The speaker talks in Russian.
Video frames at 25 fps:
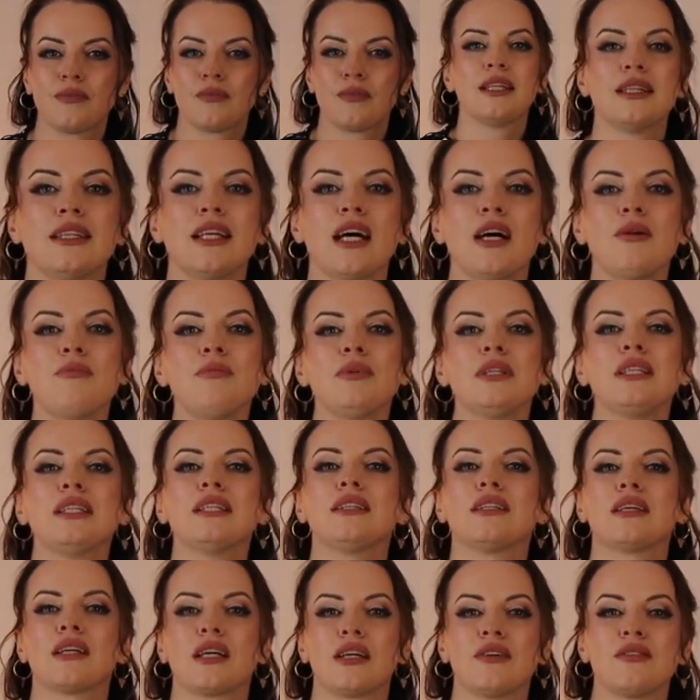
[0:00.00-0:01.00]
Нам не
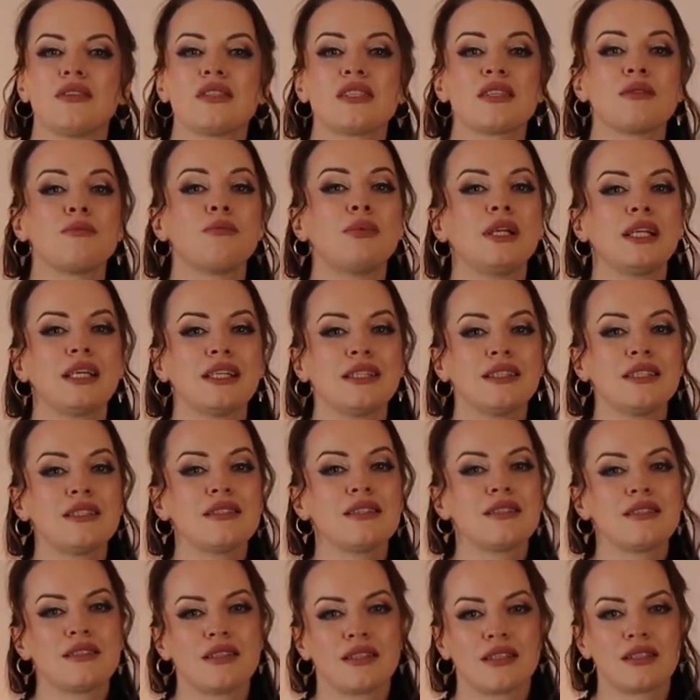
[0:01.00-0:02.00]
нравится
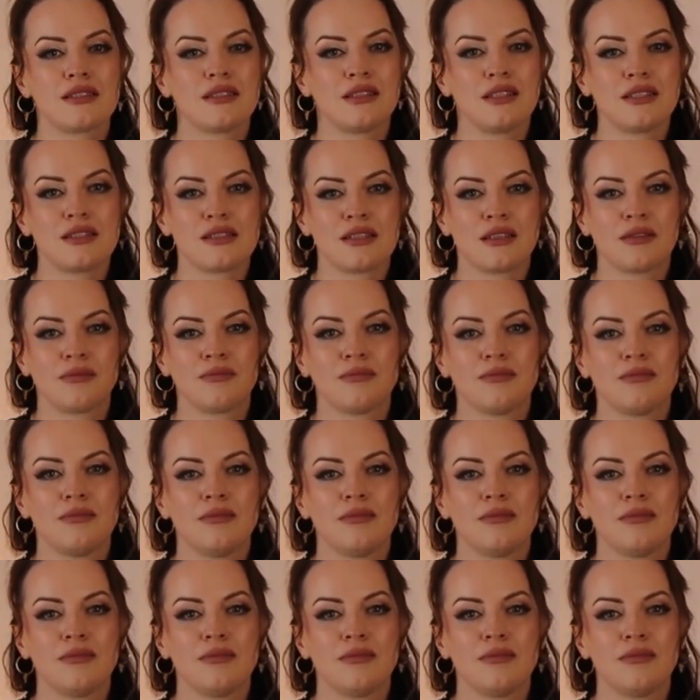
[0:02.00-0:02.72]
бледность и серость лица